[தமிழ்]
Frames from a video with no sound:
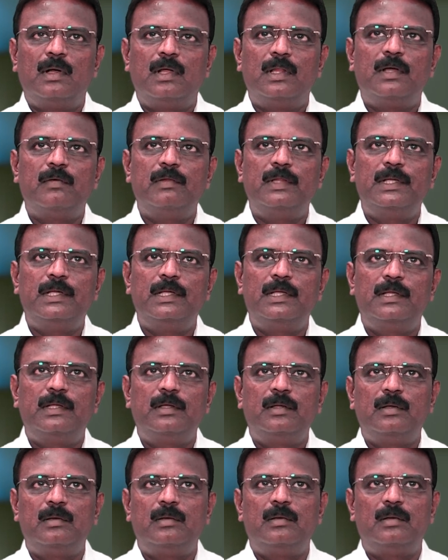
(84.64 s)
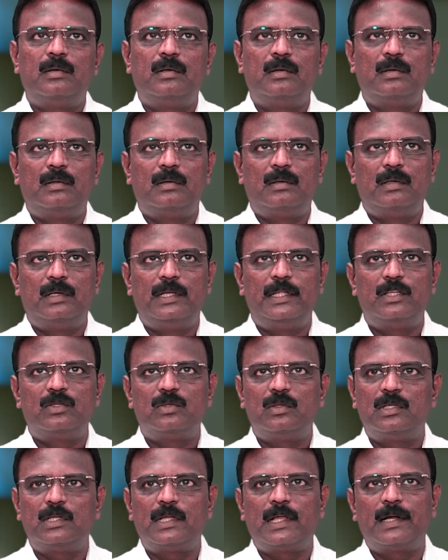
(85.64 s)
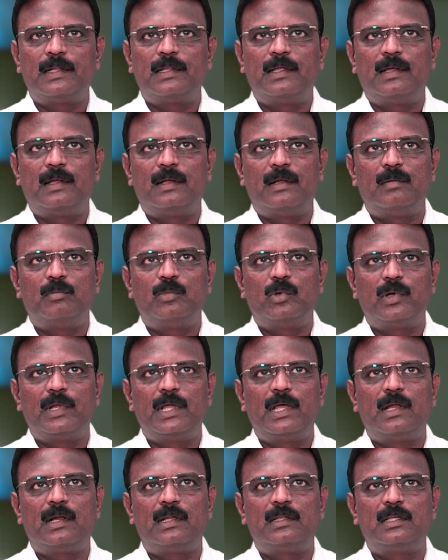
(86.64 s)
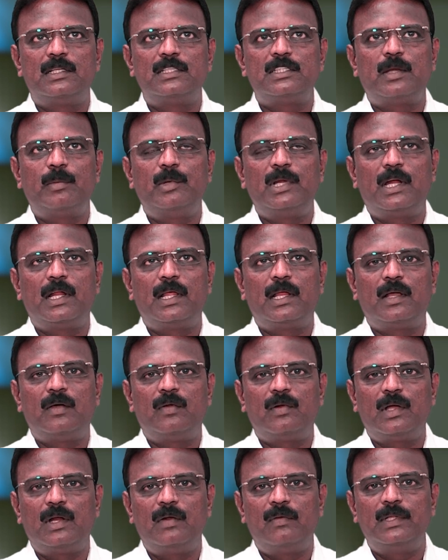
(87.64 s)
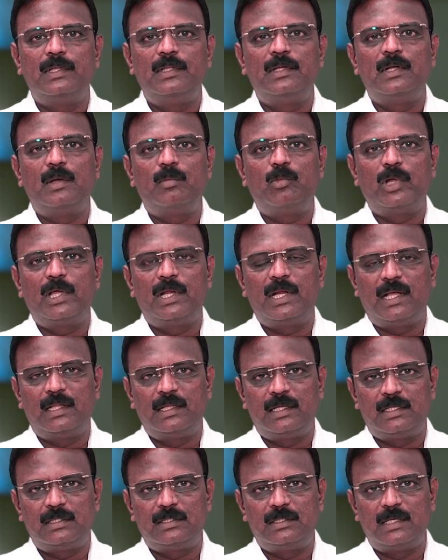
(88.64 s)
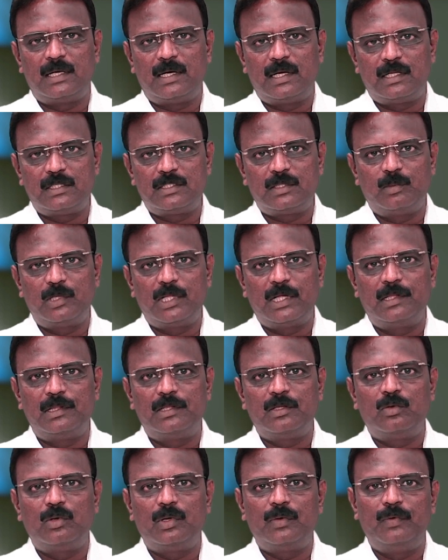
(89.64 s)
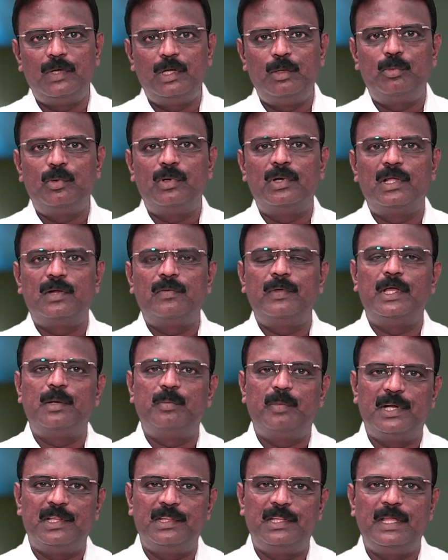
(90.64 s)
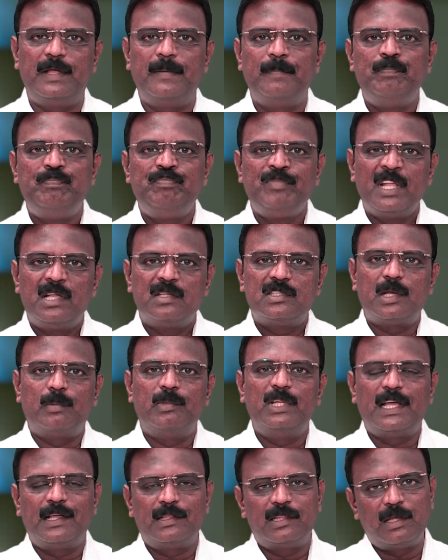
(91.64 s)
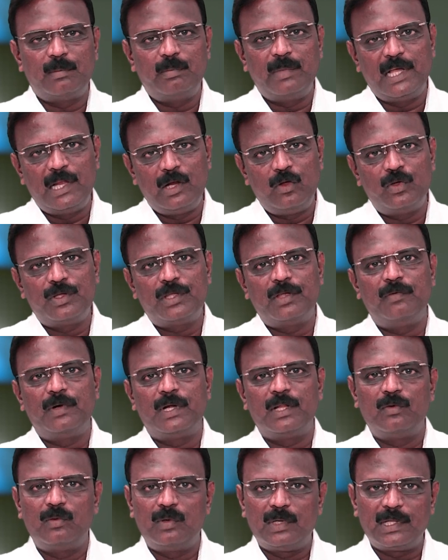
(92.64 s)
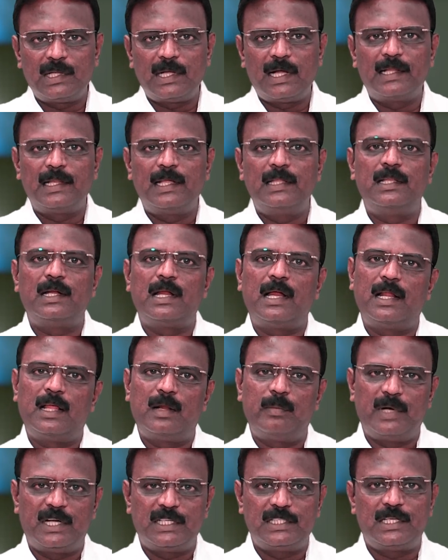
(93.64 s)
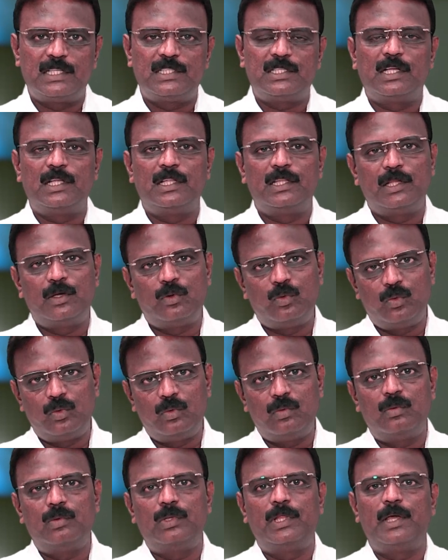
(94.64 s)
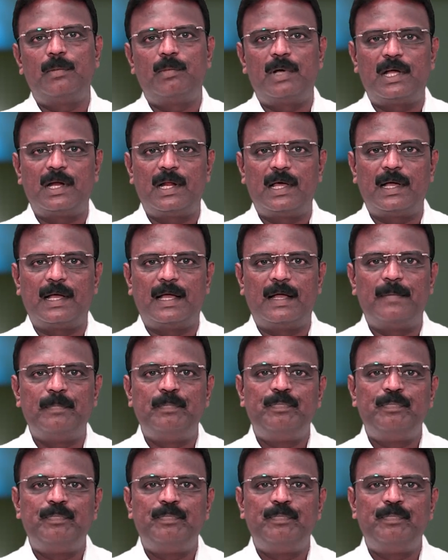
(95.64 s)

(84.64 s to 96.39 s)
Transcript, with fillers: அதாவது நீங்கள் சொல்கிறது கரெக்ட் தான் ஒரையார் ரத்னசாமி நாடார் அவர்கள் வந்து நம்முடைய நாடார் நாடார் சமுதாயத்துக்கு ஒரு விழிப்புணர்வு ஏற்படுத்தி சமுதாயத்தை மேலோக்கி விடணுன்றதுக்காக தான் இந்த நாடார் மகாஜன சங்கத்தை உதயமாக்குனாங்க